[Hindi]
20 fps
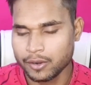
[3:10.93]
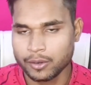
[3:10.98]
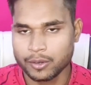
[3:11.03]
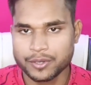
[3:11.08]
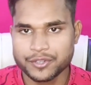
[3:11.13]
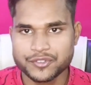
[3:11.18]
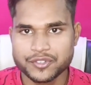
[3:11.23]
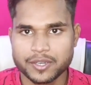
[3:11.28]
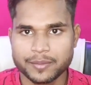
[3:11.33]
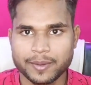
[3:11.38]

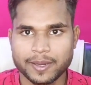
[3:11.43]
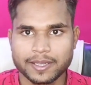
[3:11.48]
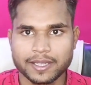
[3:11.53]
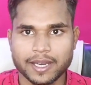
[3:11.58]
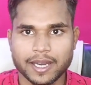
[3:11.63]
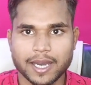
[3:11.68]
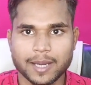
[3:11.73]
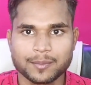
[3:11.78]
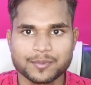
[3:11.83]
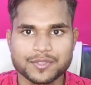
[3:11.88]
और इसके बाद
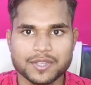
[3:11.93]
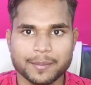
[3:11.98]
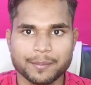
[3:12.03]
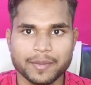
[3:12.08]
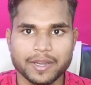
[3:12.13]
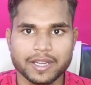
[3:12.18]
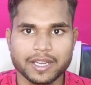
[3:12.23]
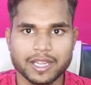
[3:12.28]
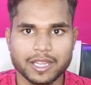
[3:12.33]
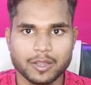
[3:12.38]
आप
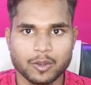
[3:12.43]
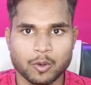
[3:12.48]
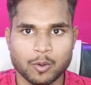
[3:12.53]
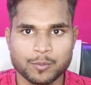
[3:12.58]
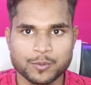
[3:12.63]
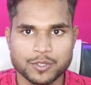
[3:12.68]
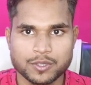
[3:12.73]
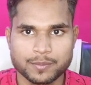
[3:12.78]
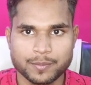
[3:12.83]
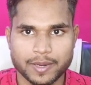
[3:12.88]
सबमिट के
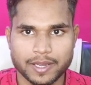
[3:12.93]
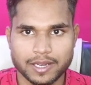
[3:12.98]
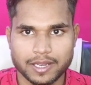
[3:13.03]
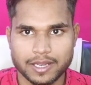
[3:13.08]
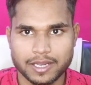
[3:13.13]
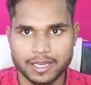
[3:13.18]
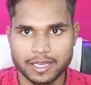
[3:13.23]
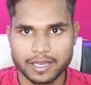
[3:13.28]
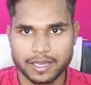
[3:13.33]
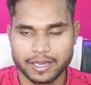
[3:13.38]
ऑप्शन पर
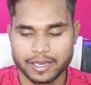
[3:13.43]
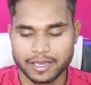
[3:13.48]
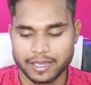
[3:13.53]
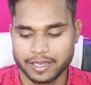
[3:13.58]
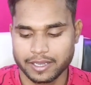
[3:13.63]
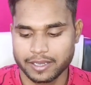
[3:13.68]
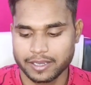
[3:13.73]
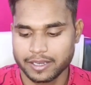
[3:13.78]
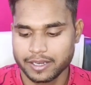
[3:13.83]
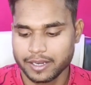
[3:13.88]
क्लिक
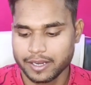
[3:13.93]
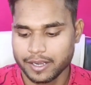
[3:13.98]
करेंगे